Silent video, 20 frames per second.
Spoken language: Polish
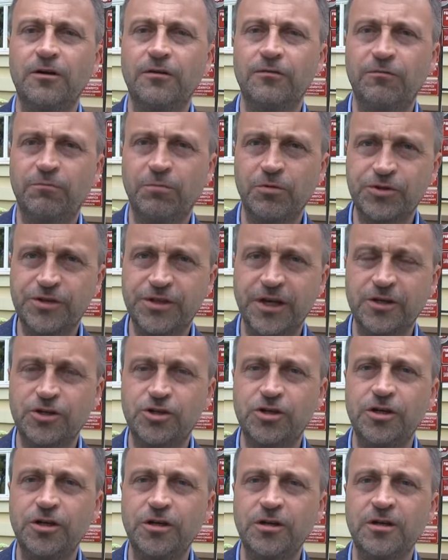w
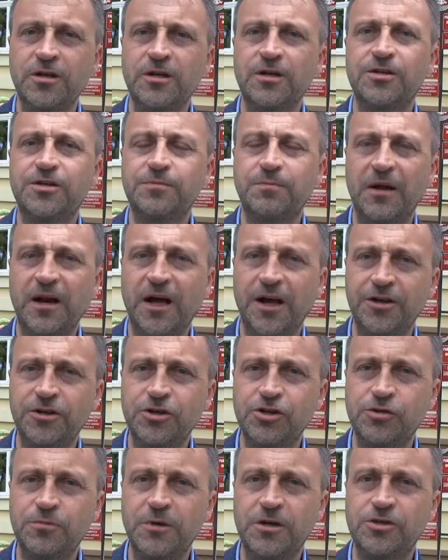postaci
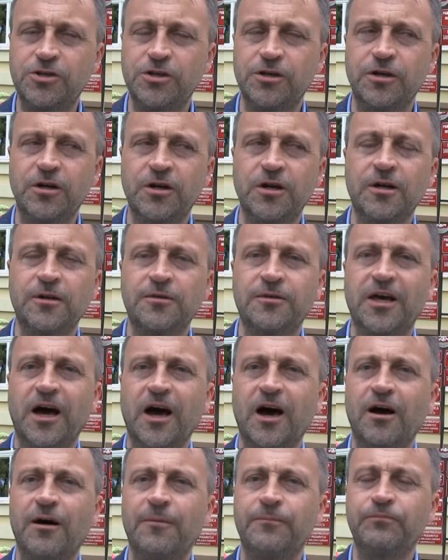spalarni śmieci.
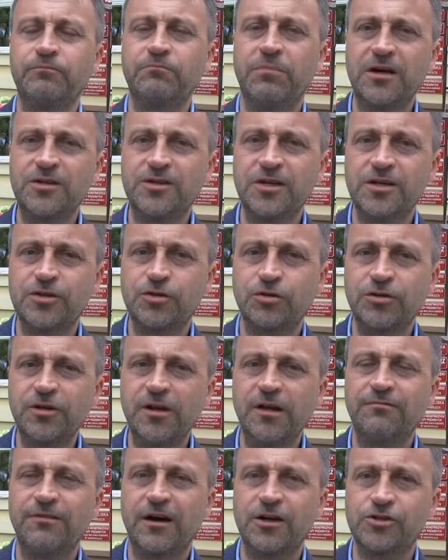Ta baza jest o
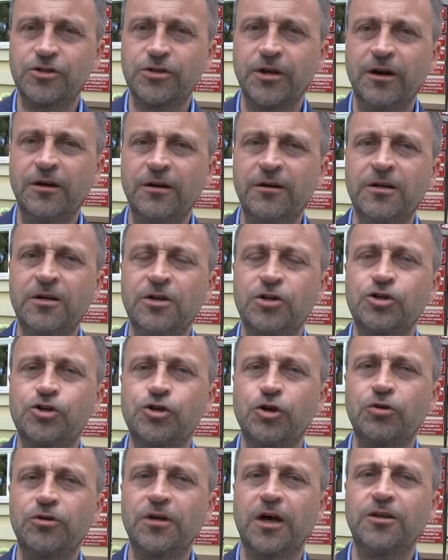tyle ważna,
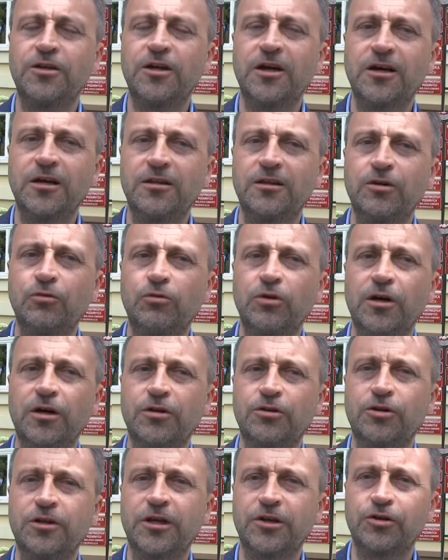że ona nie generuje
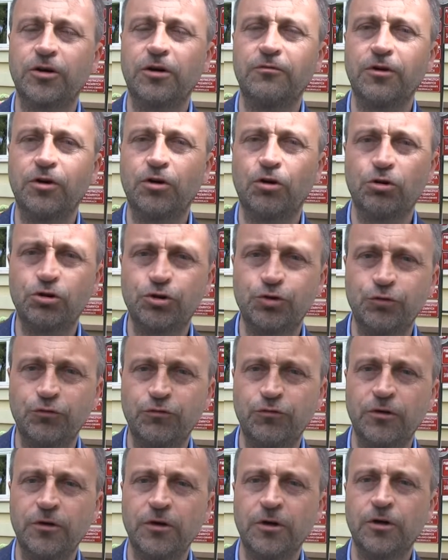dodatkowych
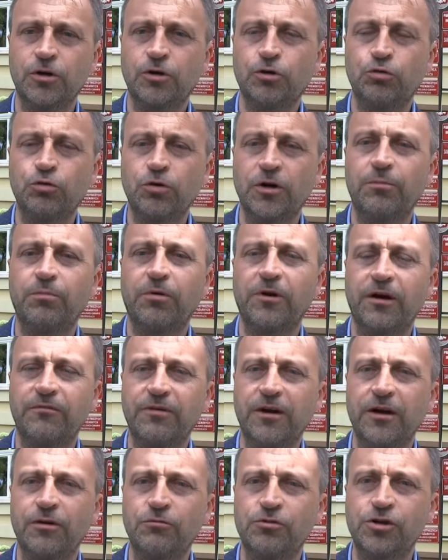kosztów, które
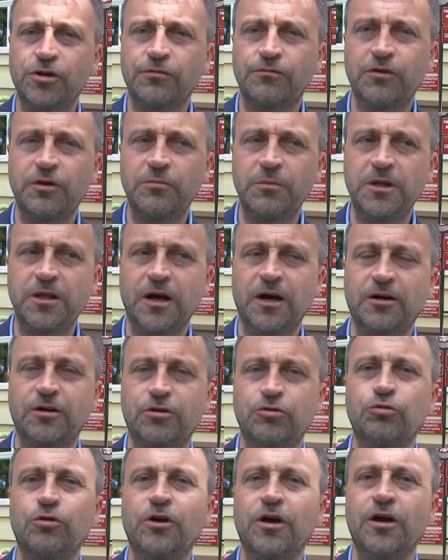pojawiają się w gminach,
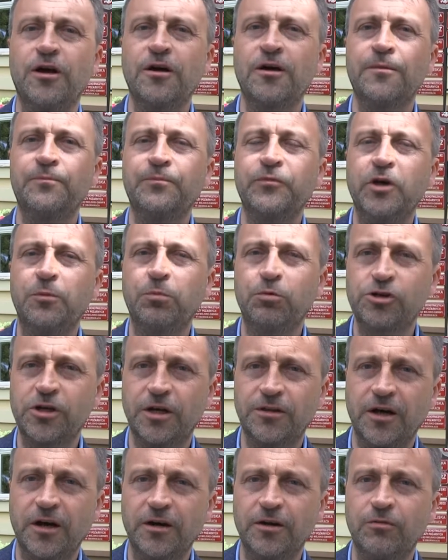które nie
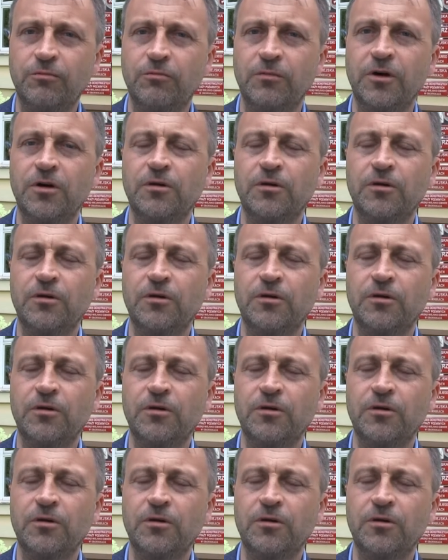posiadają